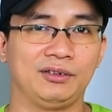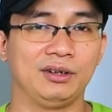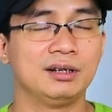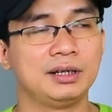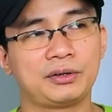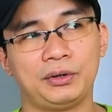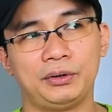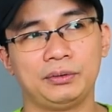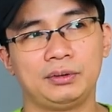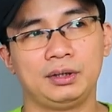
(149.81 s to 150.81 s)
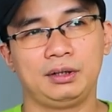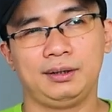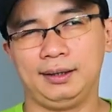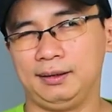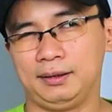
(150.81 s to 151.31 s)
đó là hơi khô
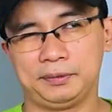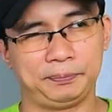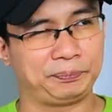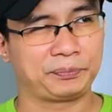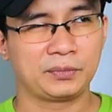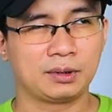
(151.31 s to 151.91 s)
um,